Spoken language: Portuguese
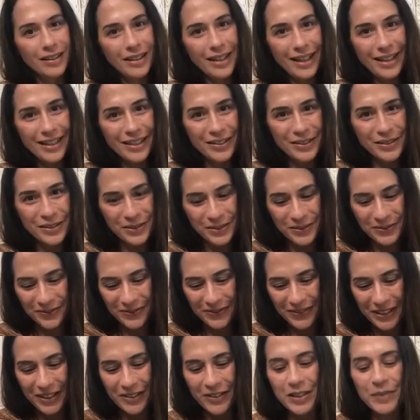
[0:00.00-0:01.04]
é isso.
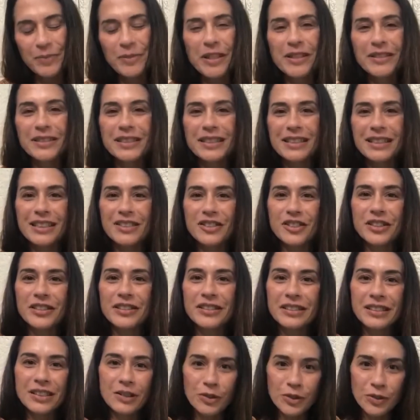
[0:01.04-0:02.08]
Eu espero que você esteja
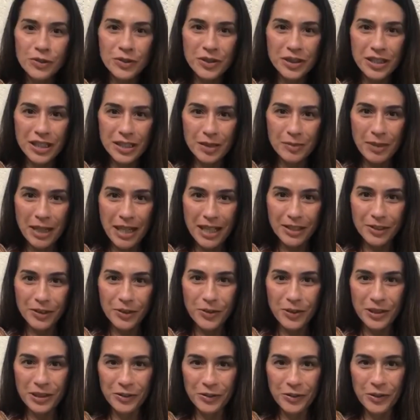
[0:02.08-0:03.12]
tão entusiasmado
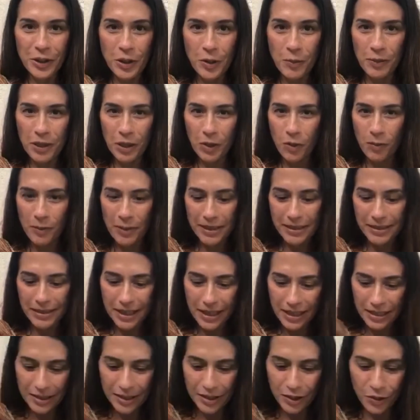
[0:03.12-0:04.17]
quanto eu para começar
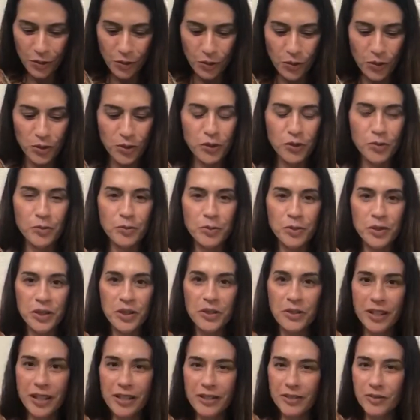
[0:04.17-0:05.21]
esse curso, porque eu
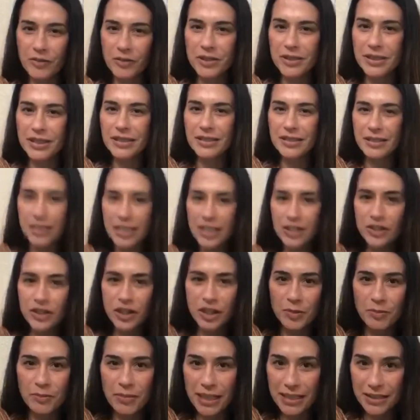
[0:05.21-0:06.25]
quero que você se dedique
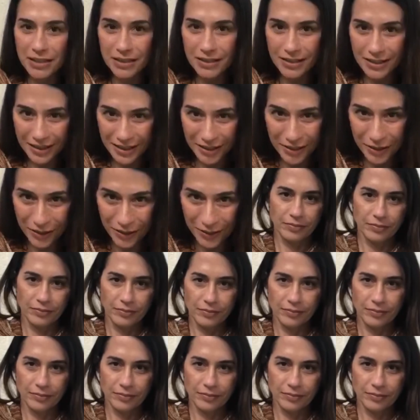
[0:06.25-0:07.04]
bastante.